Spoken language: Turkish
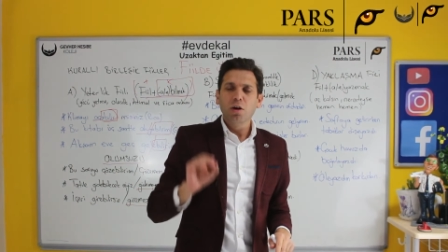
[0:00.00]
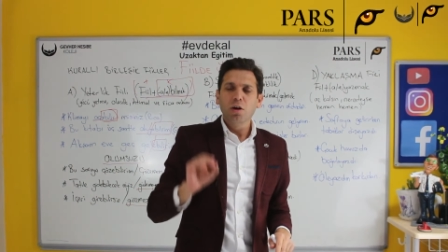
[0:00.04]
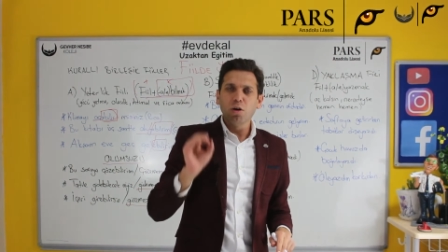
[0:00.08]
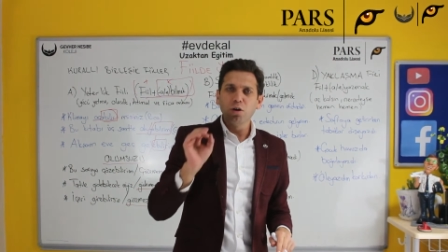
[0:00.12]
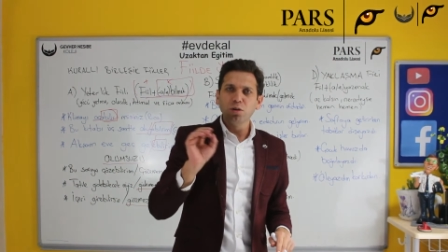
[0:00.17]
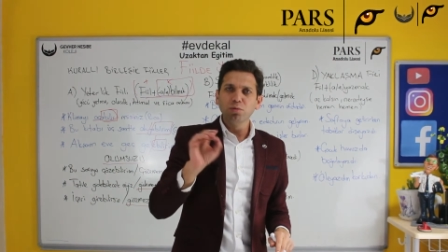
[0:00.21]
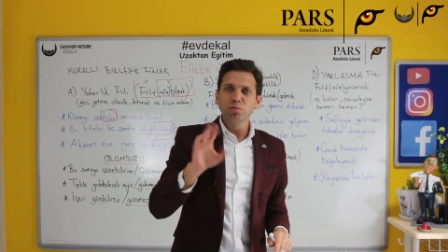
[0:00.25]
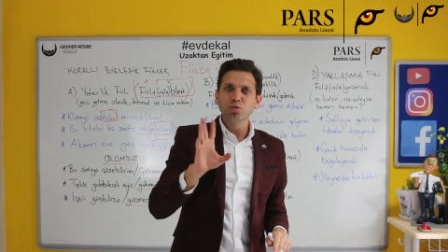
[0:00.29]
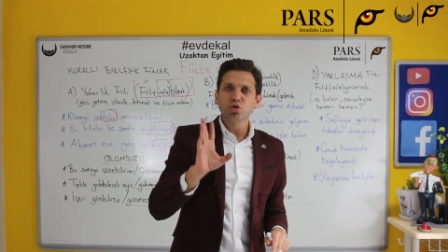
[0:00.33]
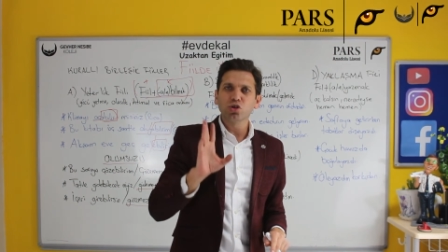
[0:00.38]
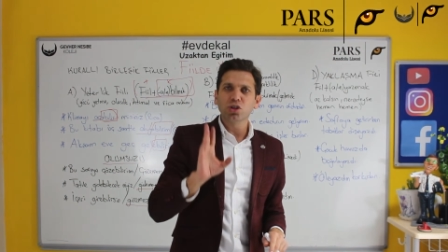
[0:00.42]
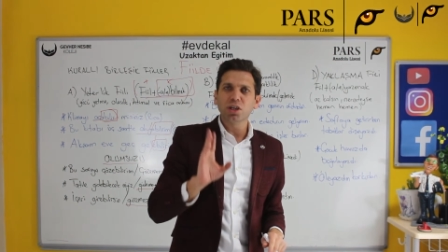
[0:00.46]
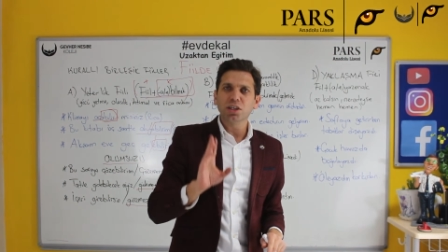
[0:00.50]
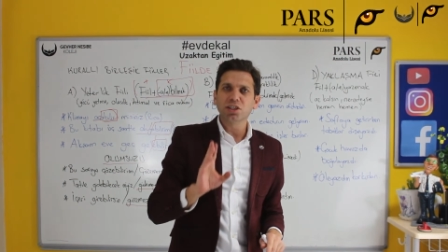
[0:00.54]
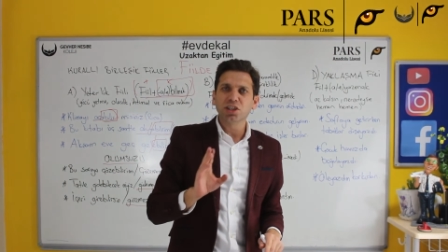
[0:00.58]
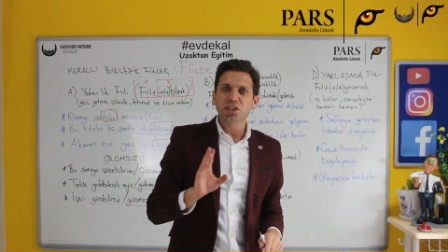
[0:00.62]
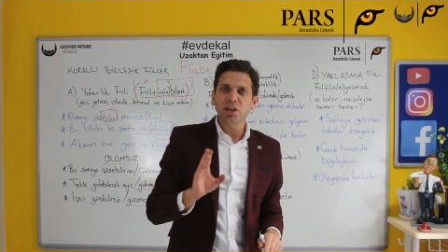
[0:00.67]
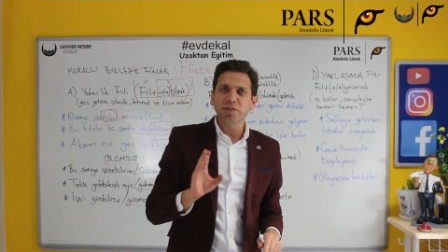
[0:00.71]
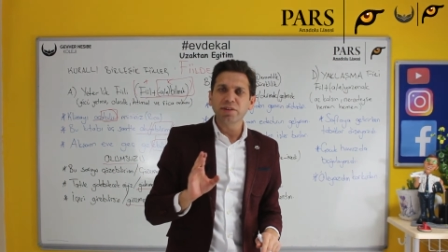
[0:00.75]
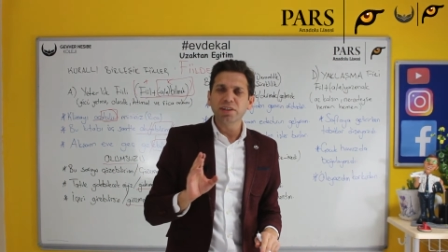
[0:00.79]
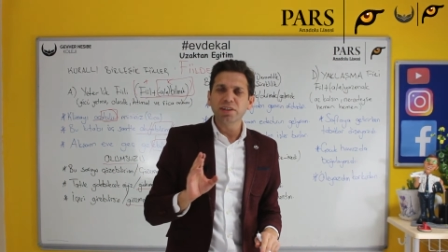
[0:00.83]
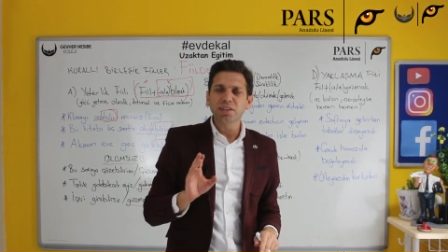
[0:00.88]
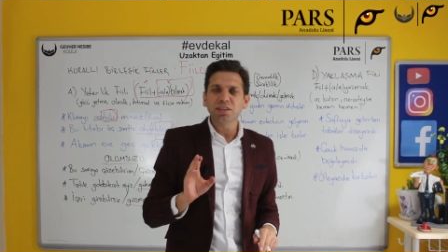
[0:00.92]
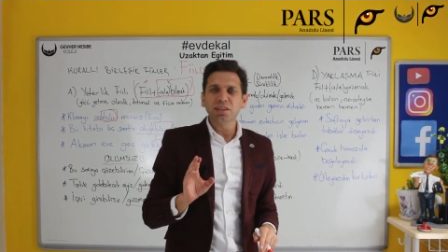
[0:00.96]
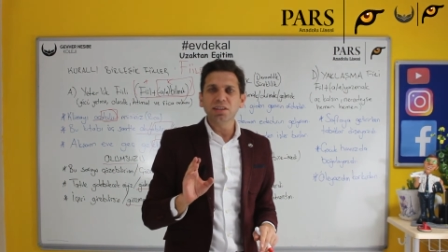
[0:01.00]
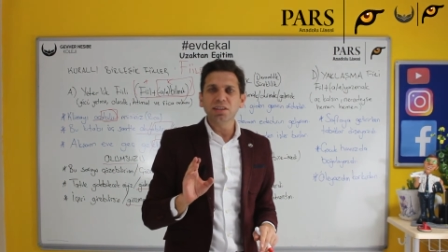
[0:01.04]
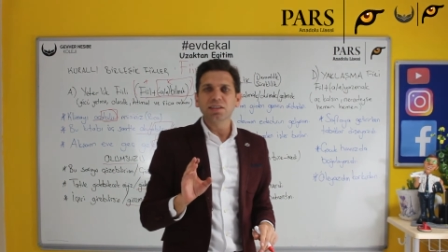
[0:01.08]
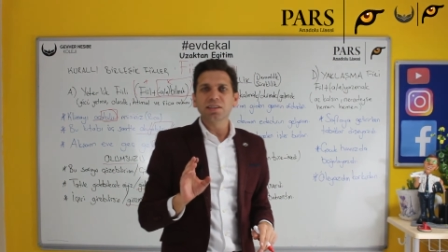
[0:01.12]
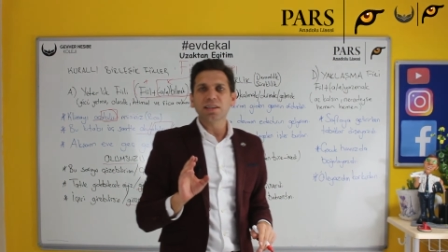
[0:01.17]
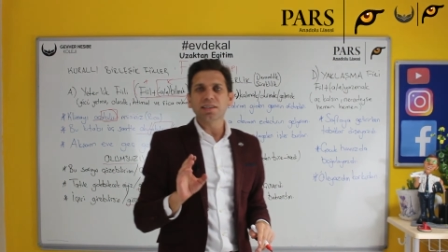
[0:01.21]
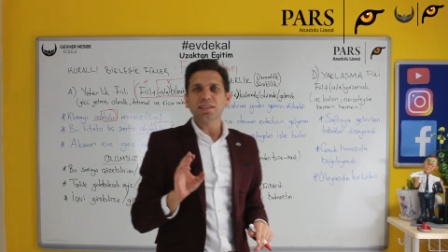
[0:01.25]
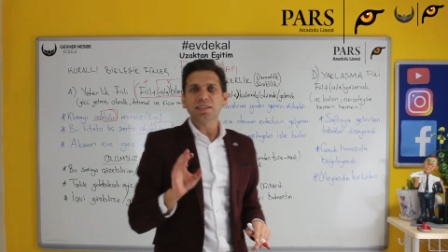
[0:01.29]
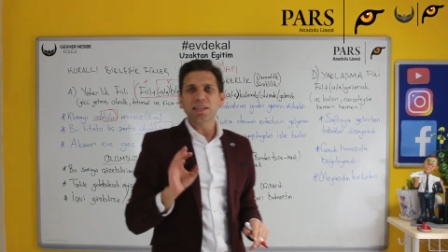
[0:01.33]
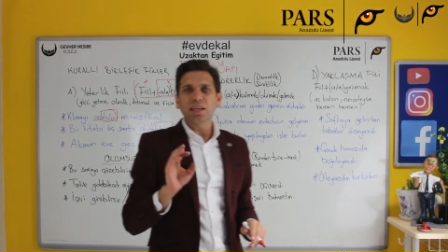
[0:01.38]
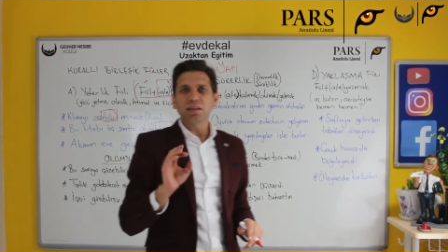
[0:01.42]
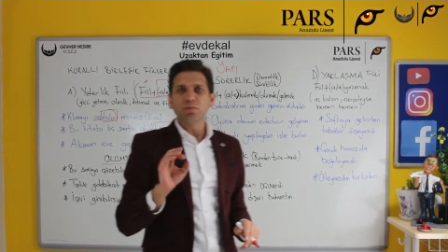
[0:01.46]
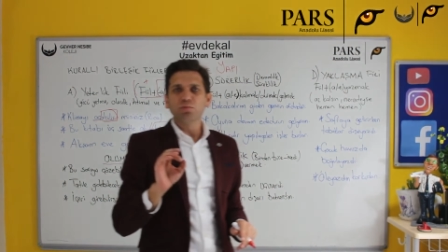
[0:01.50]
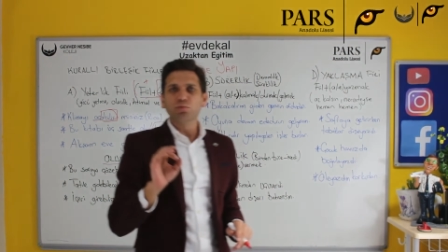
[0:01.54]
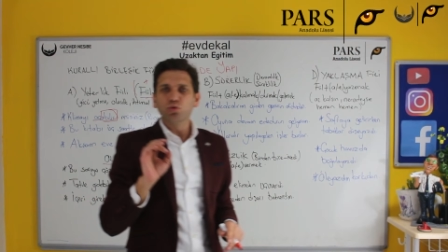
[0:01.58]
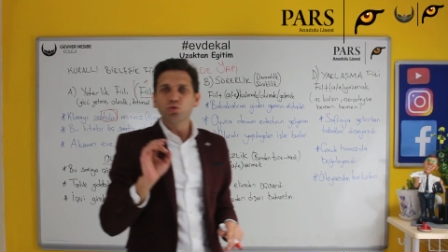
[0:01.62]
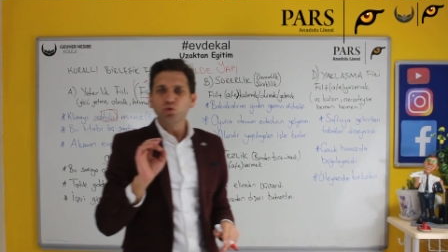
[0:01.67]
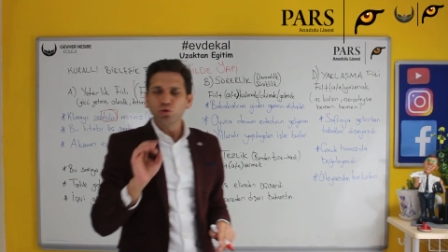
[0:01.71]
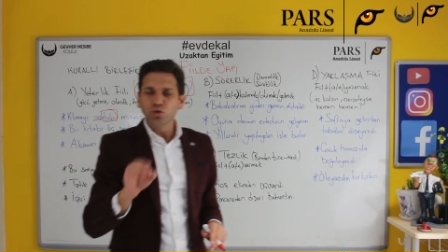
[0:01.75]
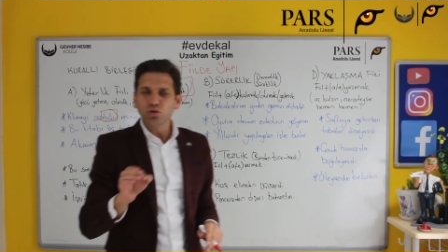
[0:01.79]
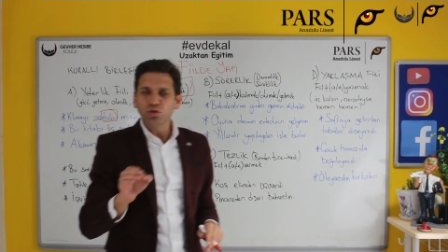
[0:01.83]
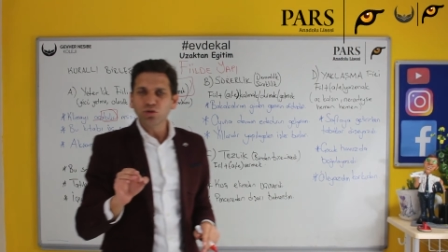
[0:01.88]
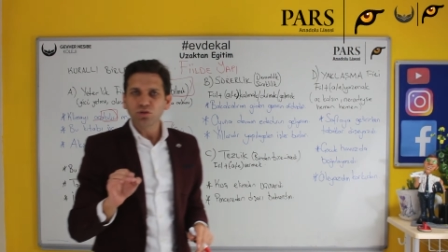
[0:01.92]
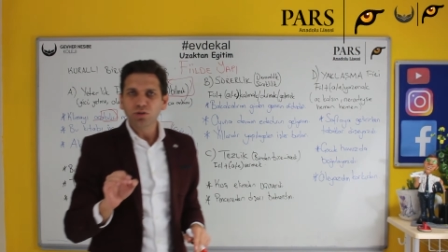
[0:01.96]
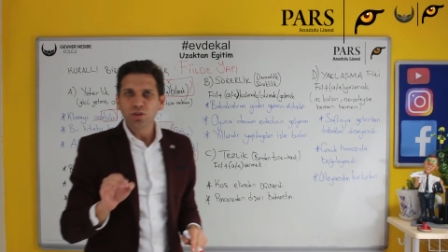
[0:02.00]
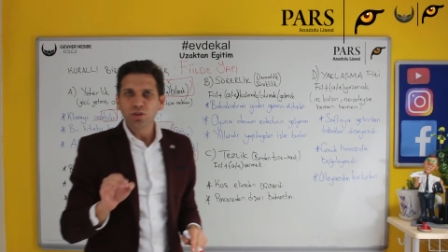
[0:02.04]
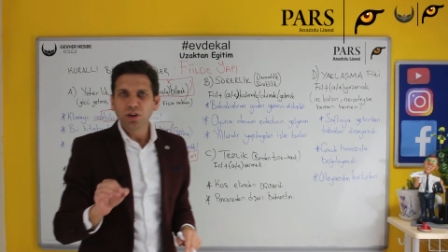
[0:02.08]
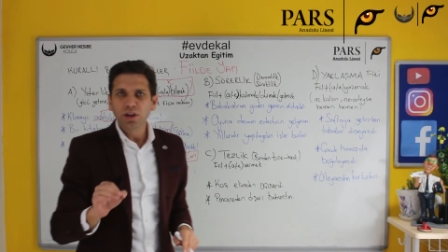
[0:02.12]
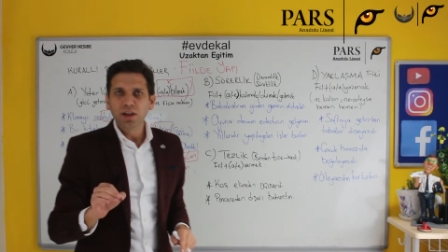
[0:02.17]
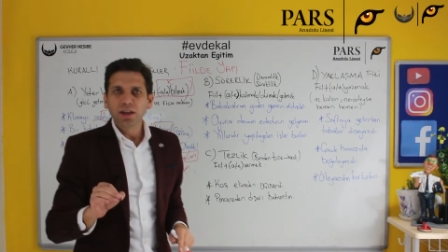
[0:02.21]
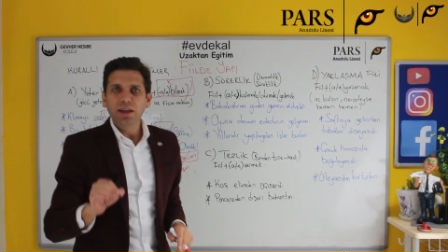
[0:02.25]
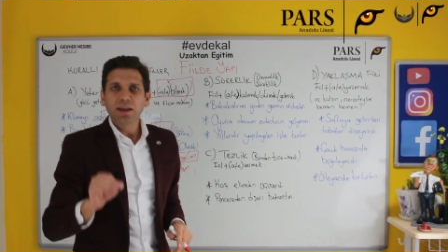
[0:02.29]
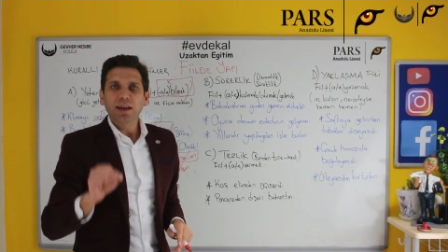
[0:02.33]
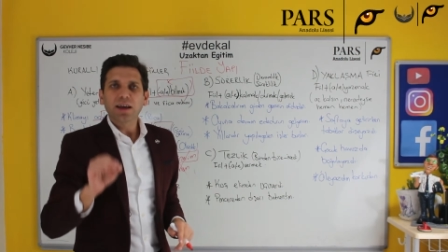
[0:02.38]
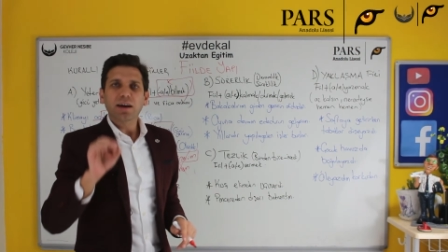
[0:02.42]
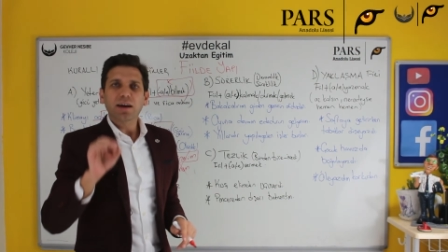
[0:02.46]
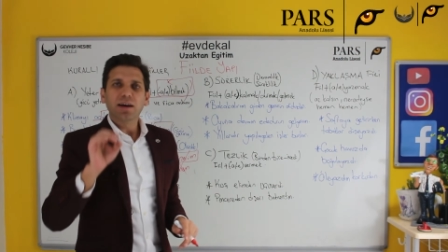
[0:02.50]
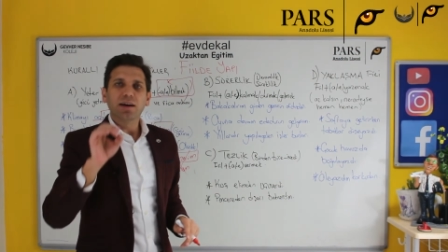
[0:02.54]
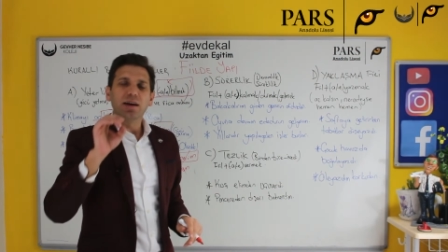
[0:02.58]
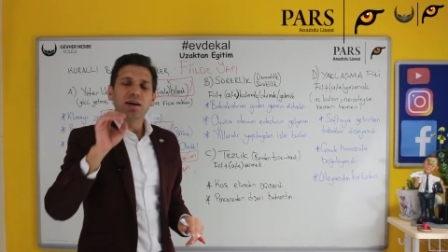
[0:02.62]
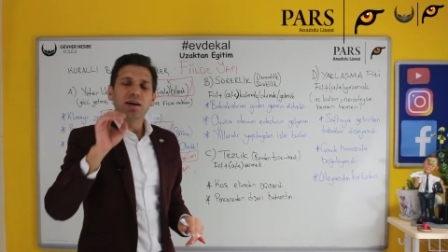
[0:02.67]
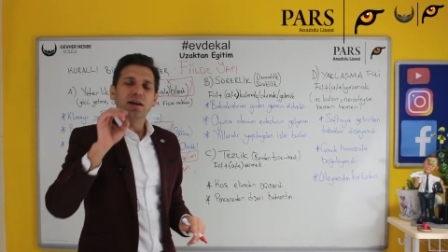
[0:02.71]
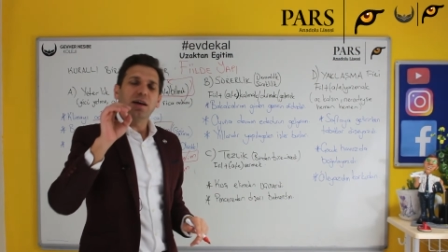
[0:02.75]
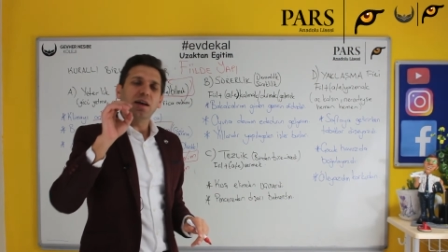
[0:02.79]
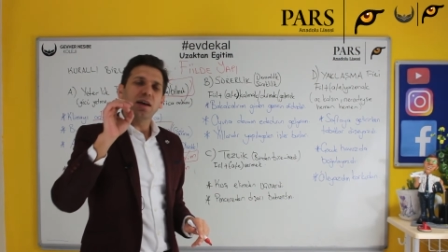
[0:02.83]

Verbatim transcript: Olumlusuna çevirdiğinde sen bunun e,